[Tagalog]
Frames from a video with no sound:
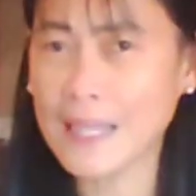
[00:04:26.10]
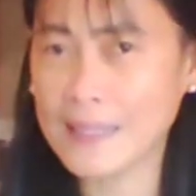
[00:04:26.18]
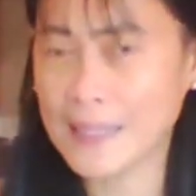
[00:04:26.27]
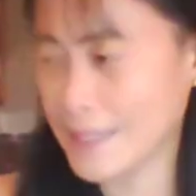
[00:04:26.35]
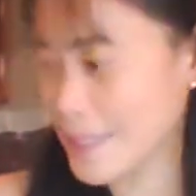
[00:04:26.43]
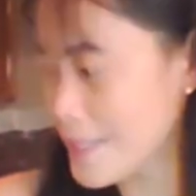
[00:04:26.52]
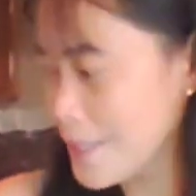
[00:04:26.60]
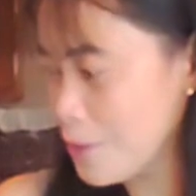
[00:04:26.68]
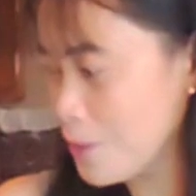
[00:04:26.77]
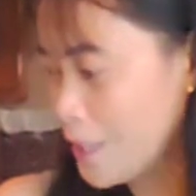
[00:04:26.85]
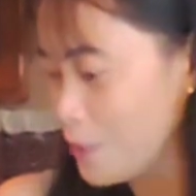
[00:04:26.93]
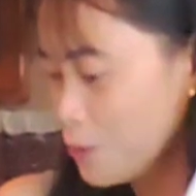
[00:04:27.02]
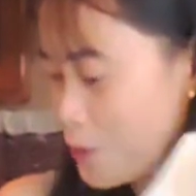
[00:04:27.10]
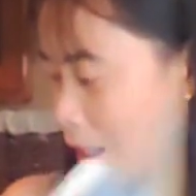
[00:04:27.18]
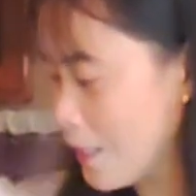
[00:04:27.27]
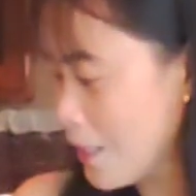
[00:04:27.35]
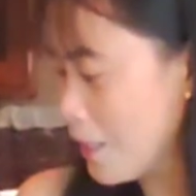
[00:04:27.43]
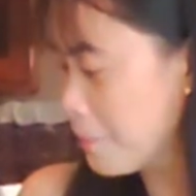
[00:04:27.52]
natin kasi kung ano
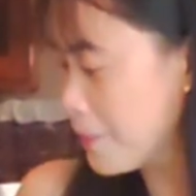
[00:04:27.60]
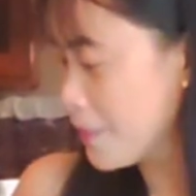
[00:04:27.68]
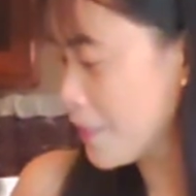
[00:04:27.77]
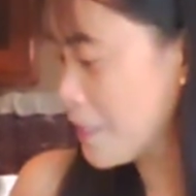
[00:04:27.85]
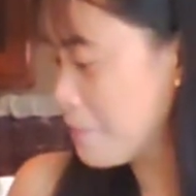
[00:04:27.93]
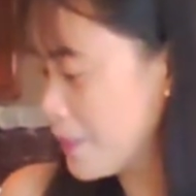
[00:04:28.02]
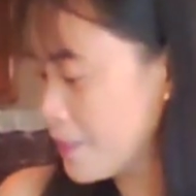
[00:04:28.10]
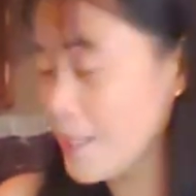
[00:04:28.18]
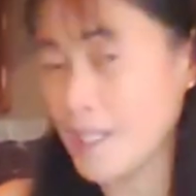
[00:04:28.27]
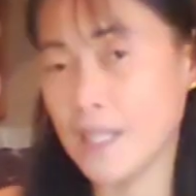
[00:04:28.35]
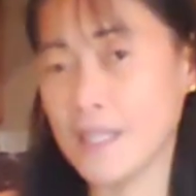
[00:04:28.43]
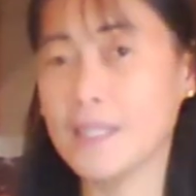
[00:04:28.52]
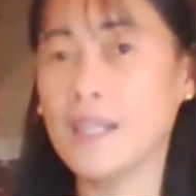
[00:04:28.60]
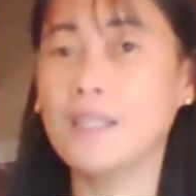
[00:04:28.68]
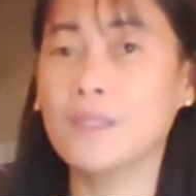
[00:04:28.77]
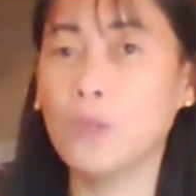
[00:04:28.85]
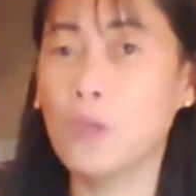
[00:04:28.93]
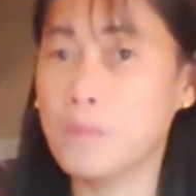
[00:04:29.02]
talaga ang pinagkaiba nila
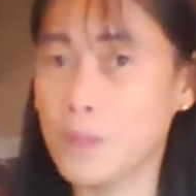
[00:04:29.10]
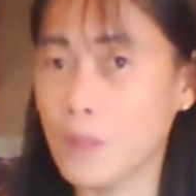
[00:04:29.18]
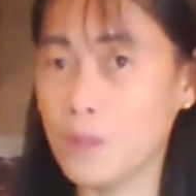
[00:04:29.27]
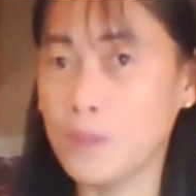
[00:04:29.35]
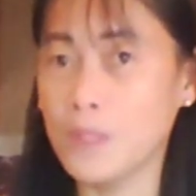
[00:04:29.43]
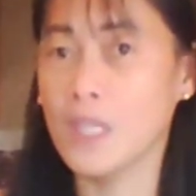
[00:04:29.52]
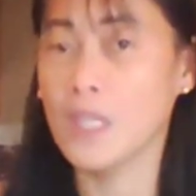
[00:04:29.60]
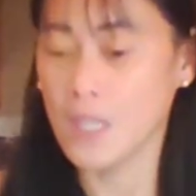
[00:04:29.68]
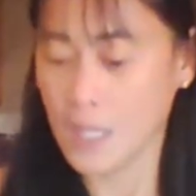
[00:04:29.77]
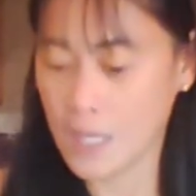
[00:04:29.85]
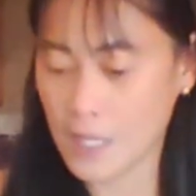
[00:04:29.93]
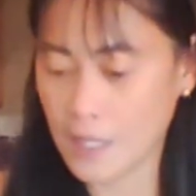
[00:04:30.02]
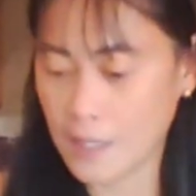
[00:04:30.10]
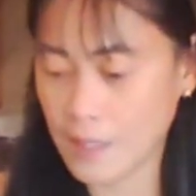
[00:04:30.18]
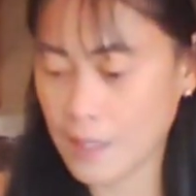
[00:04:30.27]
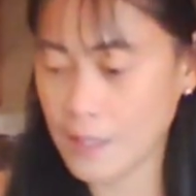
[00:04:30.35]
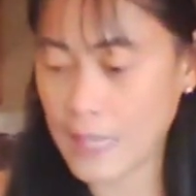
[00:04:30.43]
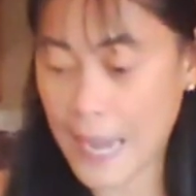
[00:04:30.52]
ng GoPro uh,
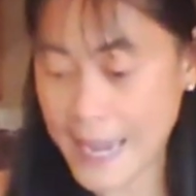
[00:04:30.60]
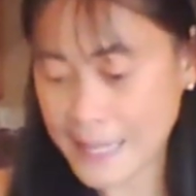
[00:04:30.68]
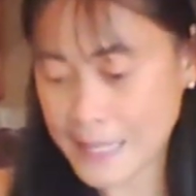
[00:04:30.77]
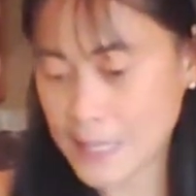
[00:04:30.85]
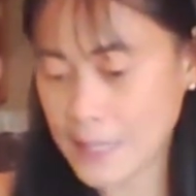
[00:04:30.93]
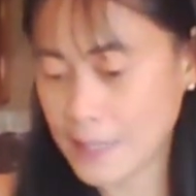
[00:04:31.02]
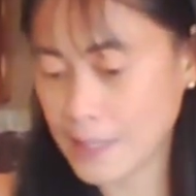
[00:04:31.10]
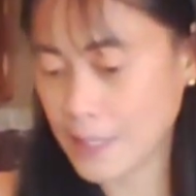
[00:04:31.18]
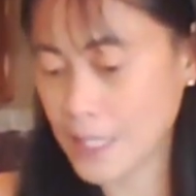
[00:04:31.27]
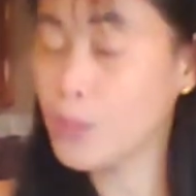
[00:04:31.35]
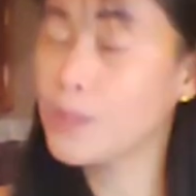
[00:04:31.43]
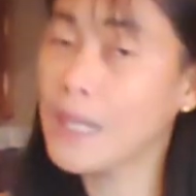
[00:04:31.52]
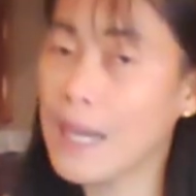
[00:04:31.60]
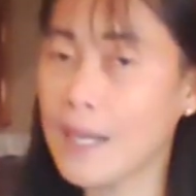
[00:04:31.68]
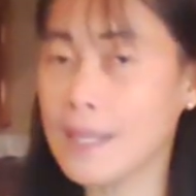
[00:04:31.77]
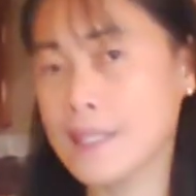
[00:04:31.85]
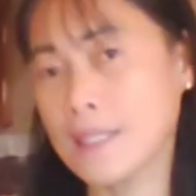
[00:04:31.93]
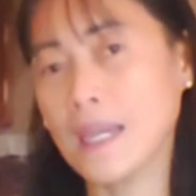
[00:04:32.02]
8 yun naman
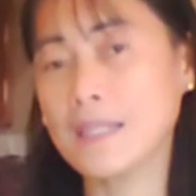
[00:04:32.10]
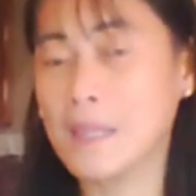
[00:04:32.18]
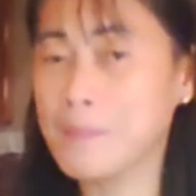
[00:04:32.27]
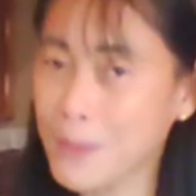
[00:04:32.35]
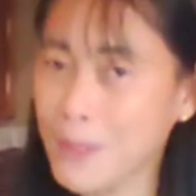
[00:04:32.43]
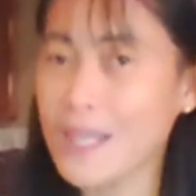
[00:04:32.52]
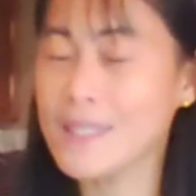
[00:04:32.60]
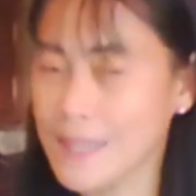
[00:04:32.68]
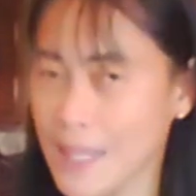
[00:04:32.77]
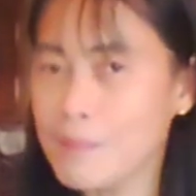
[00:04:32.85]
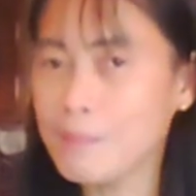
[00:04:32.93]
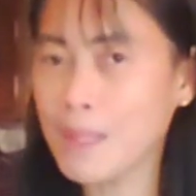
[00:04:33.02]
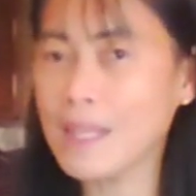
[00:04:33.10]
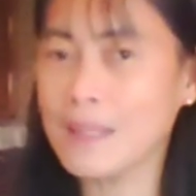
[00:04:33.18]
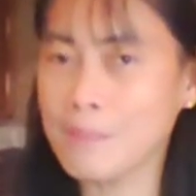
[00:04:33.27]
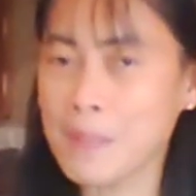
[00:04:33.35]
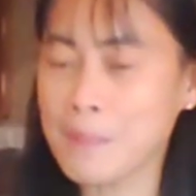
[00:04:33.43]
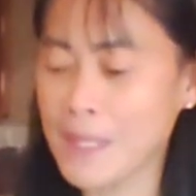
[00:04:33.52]
kasi nga ang sabi ko nga is
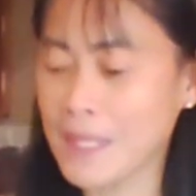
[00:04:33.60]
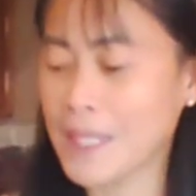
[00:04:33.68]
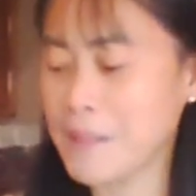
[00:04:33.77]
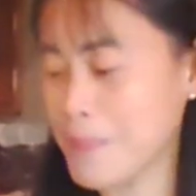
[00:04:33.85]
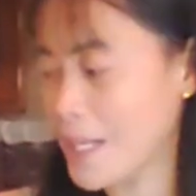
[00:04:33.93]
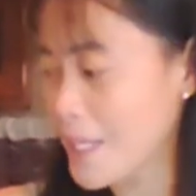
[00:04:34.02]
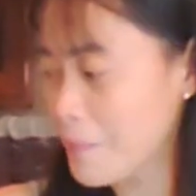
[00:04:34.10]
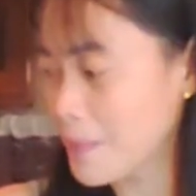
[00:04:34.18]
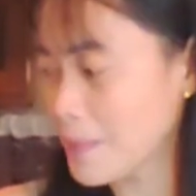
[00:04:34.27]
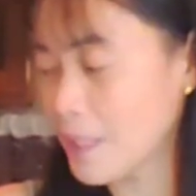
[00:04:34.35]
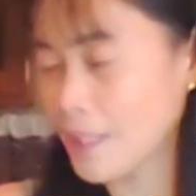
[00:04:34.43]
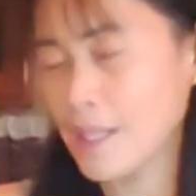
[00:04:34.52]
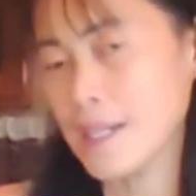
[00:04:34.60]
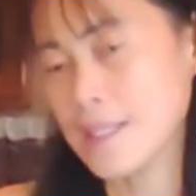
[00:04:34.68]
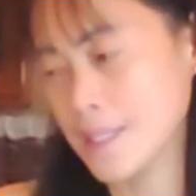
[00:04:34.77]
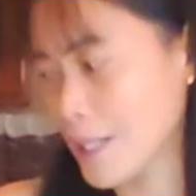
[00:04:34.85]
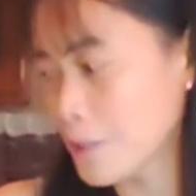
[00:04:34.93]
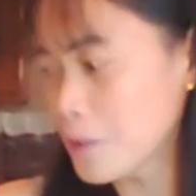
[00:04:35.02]
may pinagkaiba nga naman talaga
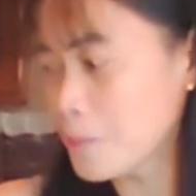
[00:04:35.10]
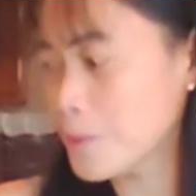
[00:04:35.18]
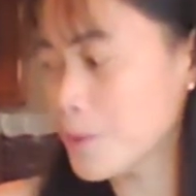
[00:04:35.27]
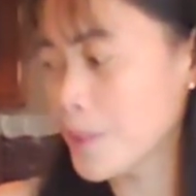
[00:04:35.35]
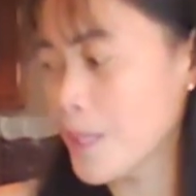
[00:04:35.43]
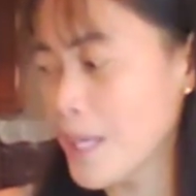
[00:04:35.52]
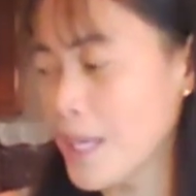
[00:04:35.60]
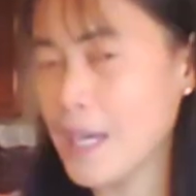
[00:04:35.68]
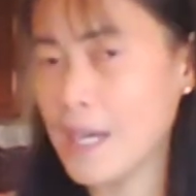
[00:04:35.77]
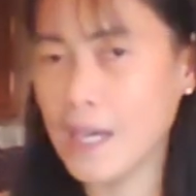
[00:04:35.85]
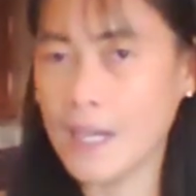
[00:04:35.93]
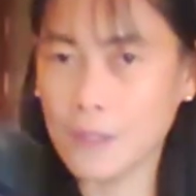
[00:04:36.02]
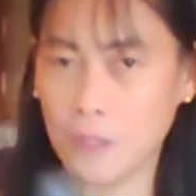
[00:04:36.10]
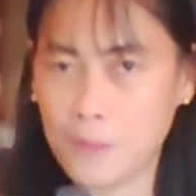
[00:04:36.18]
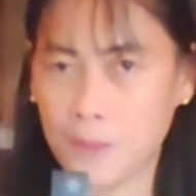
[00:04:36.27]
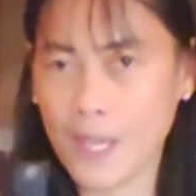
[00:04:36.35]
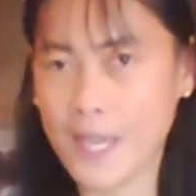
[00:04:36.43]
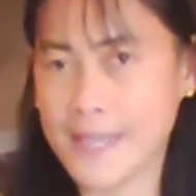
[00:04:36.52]
kasi ang GoPro uh, ang
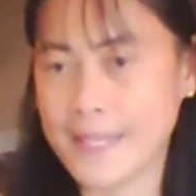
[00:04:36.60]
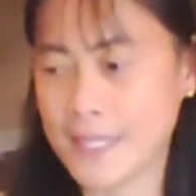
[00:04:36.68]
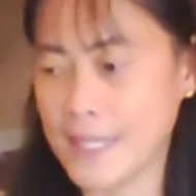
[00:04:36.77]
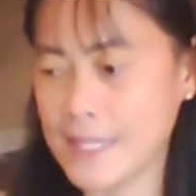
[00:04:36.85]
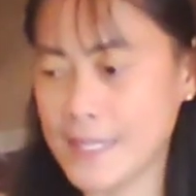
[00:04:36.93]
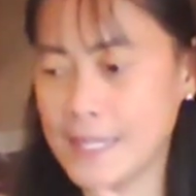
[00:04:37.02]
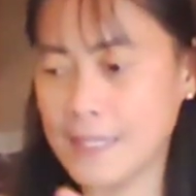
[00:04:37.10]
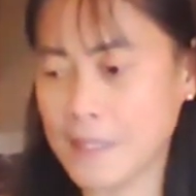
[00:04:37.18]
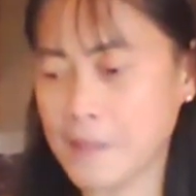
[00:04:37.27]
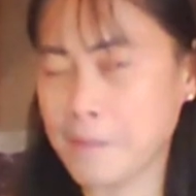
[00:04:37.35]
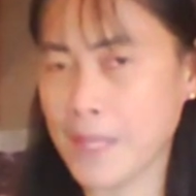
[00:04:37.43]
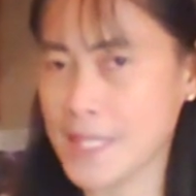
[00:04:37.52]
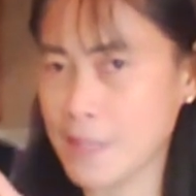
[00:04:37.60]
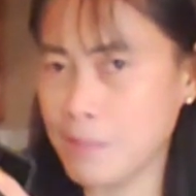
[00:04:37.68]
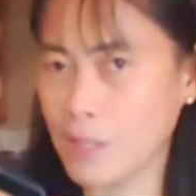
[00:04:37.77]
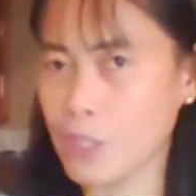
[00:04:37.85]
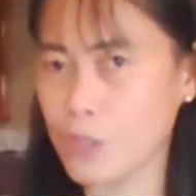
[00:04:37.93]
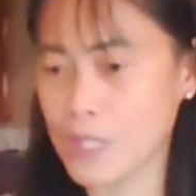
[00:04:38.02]
GoPro 8 is hindi
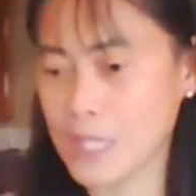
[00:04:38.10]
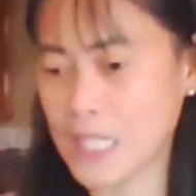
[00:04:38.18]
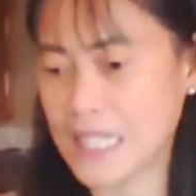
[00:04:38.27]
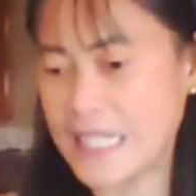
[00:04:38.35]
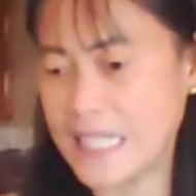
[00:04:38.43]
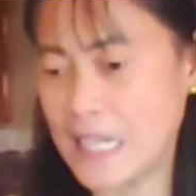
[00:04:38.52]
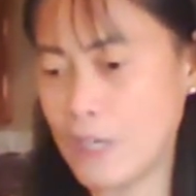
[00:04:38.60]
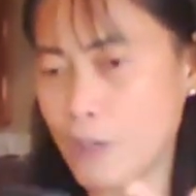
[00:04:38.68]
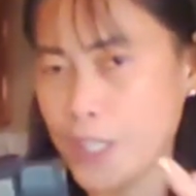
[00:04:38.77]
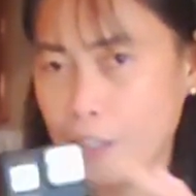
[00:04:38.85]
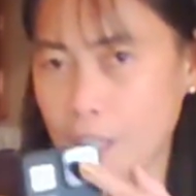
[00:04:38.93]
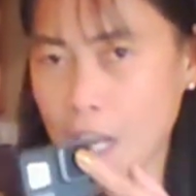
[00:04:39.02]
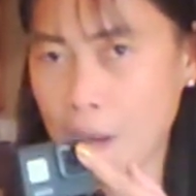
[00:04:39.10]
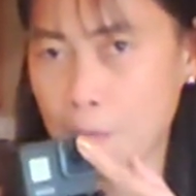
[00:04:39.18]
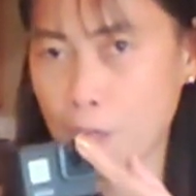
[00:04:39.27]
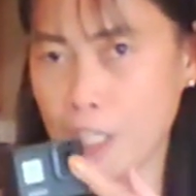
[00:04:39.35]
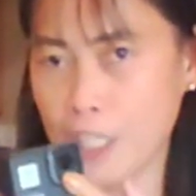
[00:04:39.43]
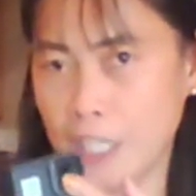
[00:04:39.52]
replaceable yung screen niya or yung
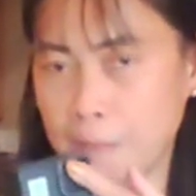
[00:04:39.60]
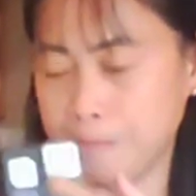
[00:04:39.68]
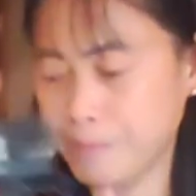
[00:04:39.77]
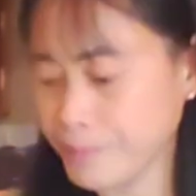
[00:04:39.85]
camera niya